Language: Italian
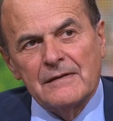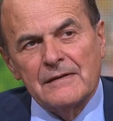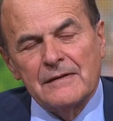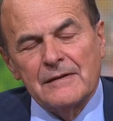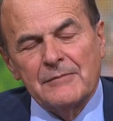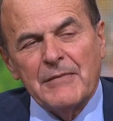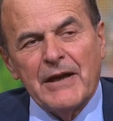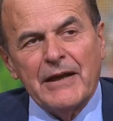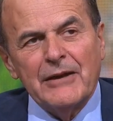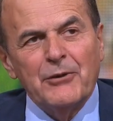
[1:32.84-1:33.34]

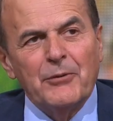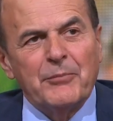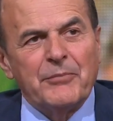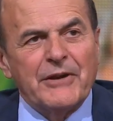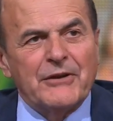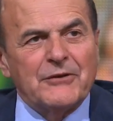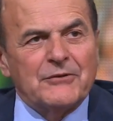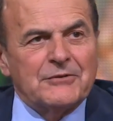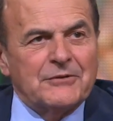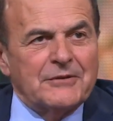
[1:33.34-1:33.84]
Ma io
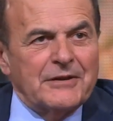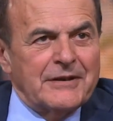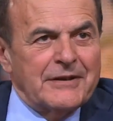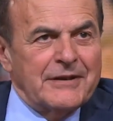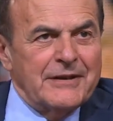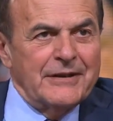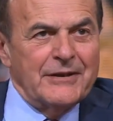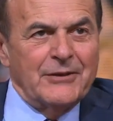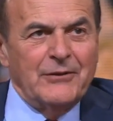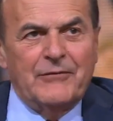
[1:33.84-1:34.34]
penso che
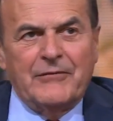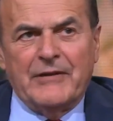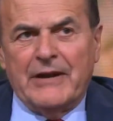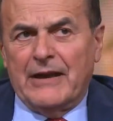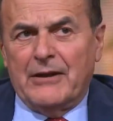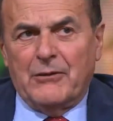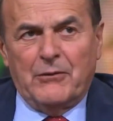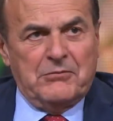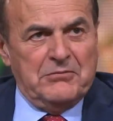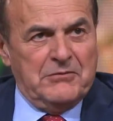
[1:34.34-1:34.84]
chi è in
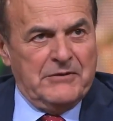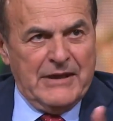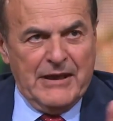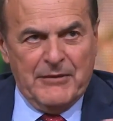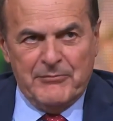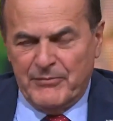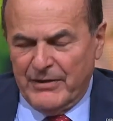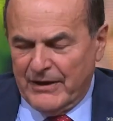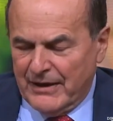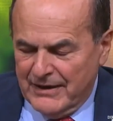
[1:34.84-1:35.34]
governo, chi è
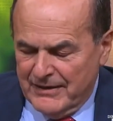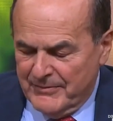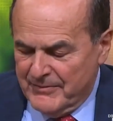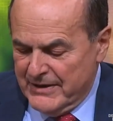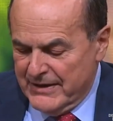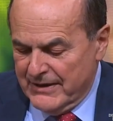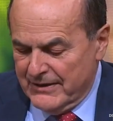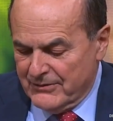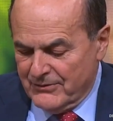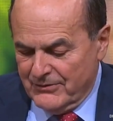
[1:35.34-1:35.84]
in
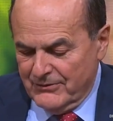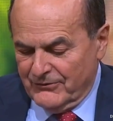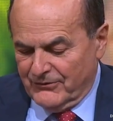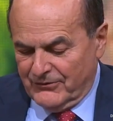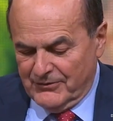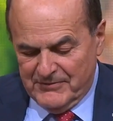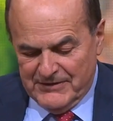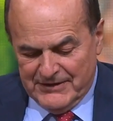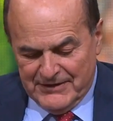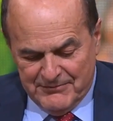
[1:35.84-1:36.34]
Parlamento,
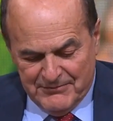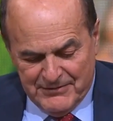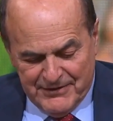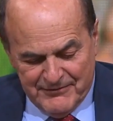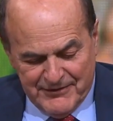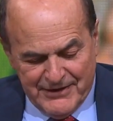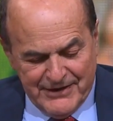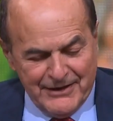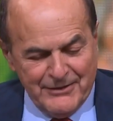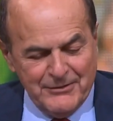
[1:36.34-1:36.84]
insomma, debba
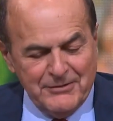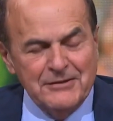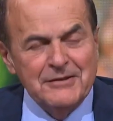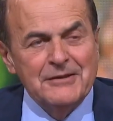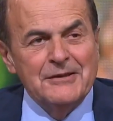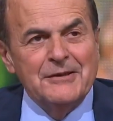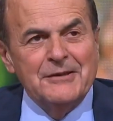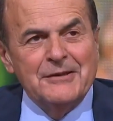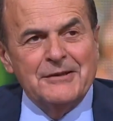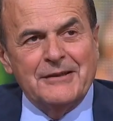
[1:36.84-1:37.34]
avere
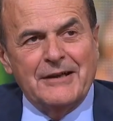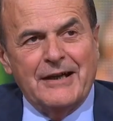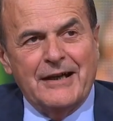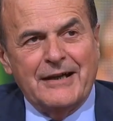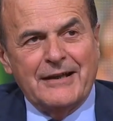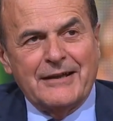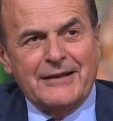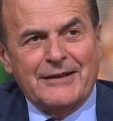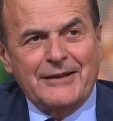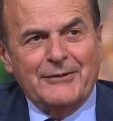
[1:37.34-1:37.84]

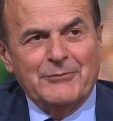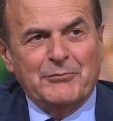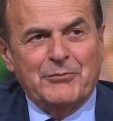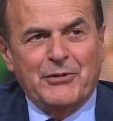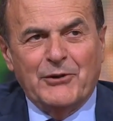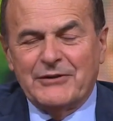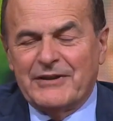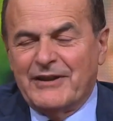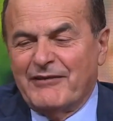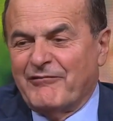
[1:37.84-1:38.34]
anche un
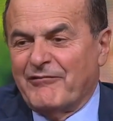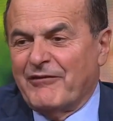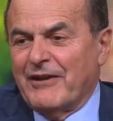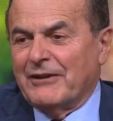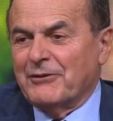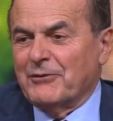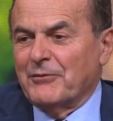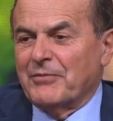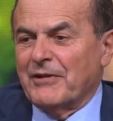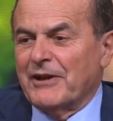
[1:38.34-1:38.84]
po' di
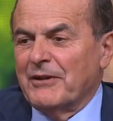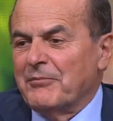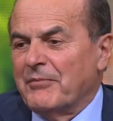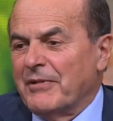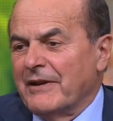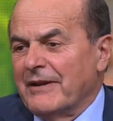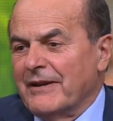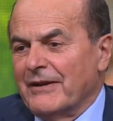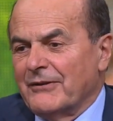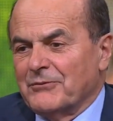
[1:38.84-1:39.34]
affetto per il
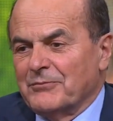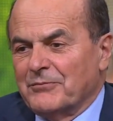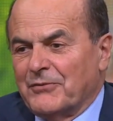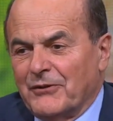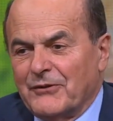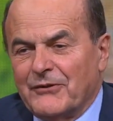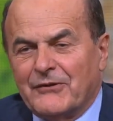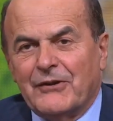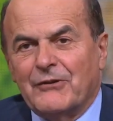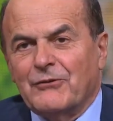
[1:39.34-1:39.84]
Paese, un po'
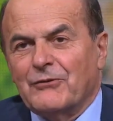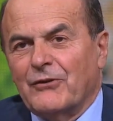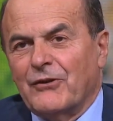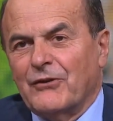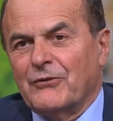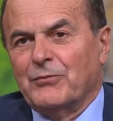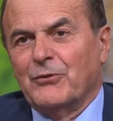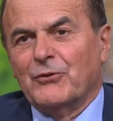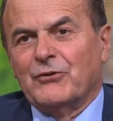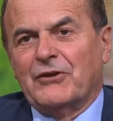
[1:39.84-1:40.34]
di senso di
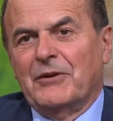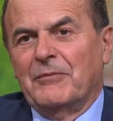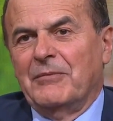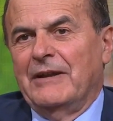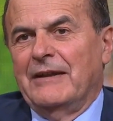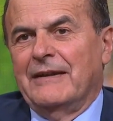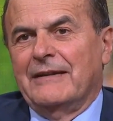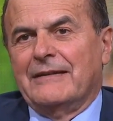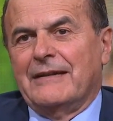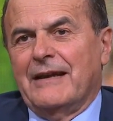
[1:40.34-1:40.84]

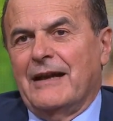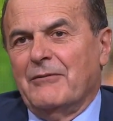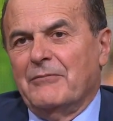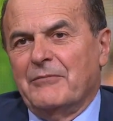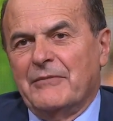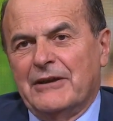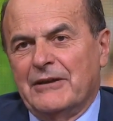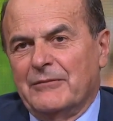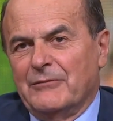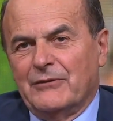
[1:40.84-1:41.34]
responsabilità, un
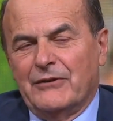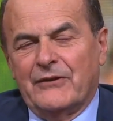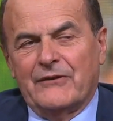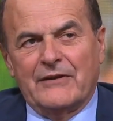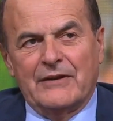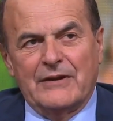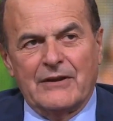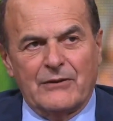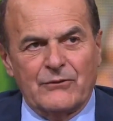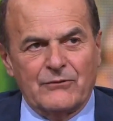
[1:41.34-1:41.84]
minimo di
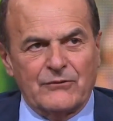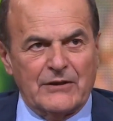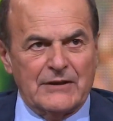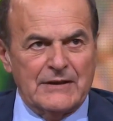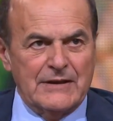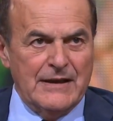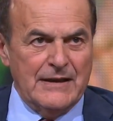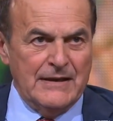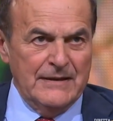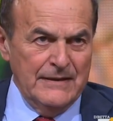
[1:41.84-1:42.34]

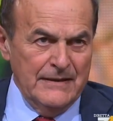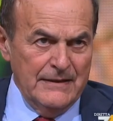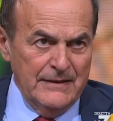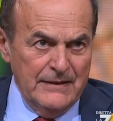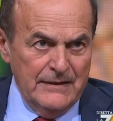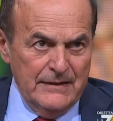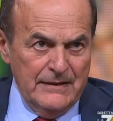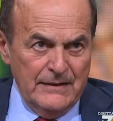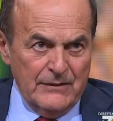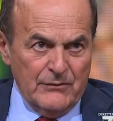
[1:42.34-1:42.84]
generosità.
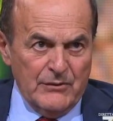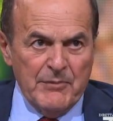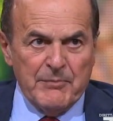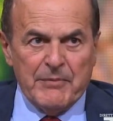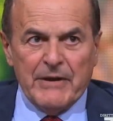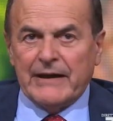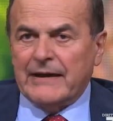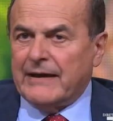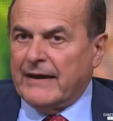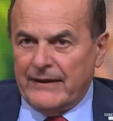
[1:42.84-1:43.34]
Qui
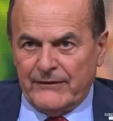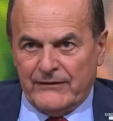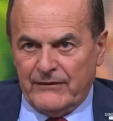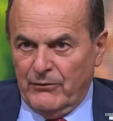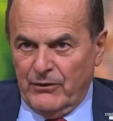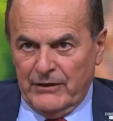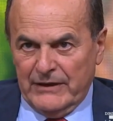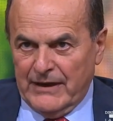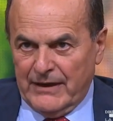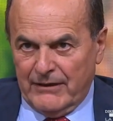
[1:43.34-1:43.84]
perché si
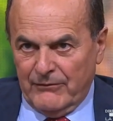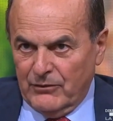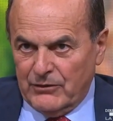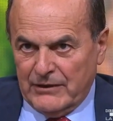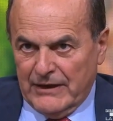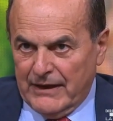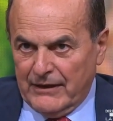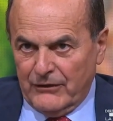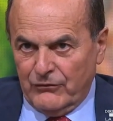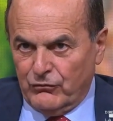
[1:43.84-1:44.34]
vuole andare a
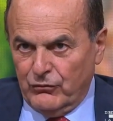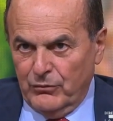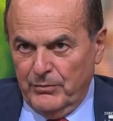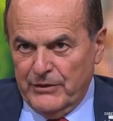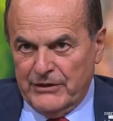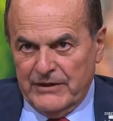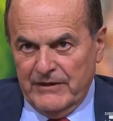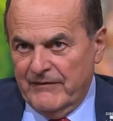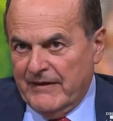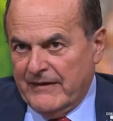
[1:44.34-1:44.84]
votare
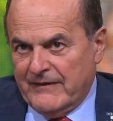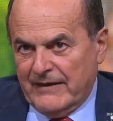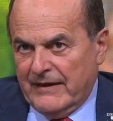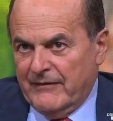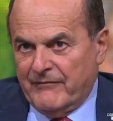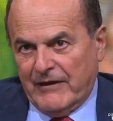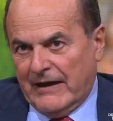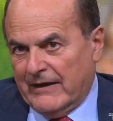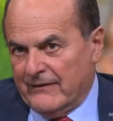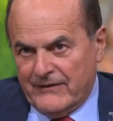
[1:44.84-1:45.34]
subito invece ah. che
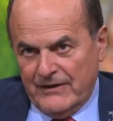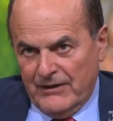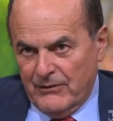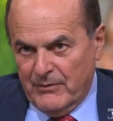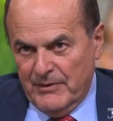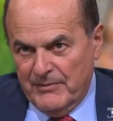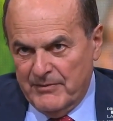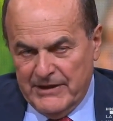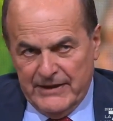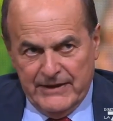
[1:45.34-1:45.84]
fra
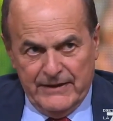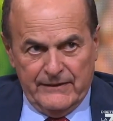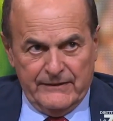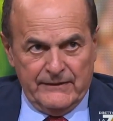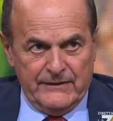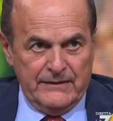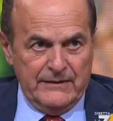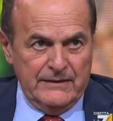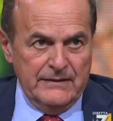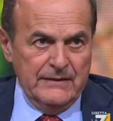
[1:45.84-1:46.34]
cinque mesi?